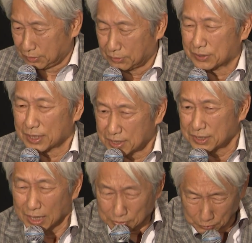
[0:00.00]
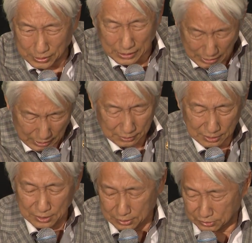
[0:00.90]
黒澤先生後でだから」って
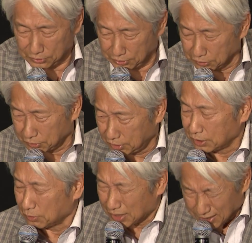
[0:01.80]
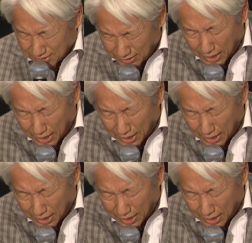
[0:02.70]
言って「黒澤先